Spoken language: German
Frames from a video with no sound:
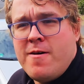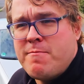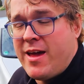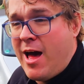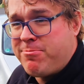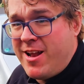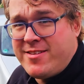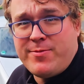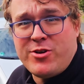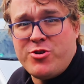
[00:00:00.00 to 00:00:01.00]
bei Rab
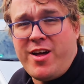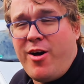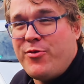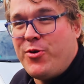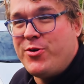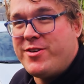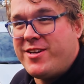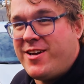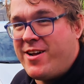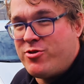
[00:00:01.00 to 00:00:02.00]
Classic war schon drauf und
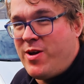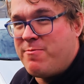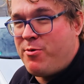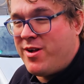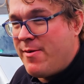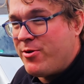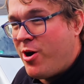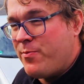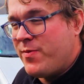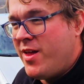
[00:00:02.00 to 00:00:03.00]
äh, hat schon einen Pokal
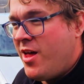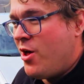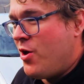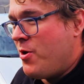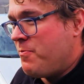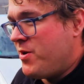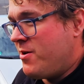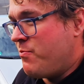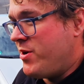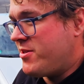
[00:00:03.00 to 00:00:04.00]
bekommen.
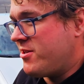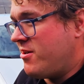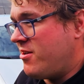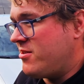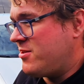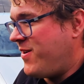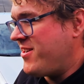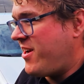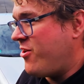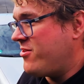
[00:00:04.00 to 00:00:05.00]
Äh, mit äh,
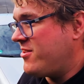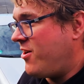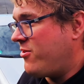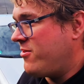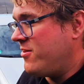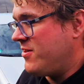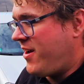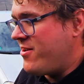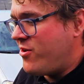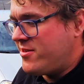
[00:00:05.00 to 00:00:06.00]

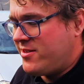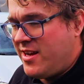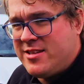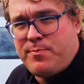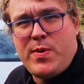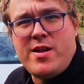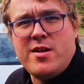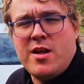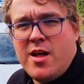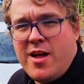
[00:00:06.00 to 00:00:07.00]
93
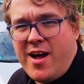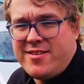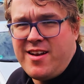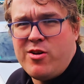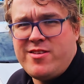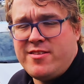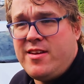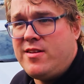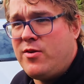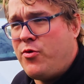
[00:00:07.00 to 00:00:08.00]
Dezibel als der lauteste Titel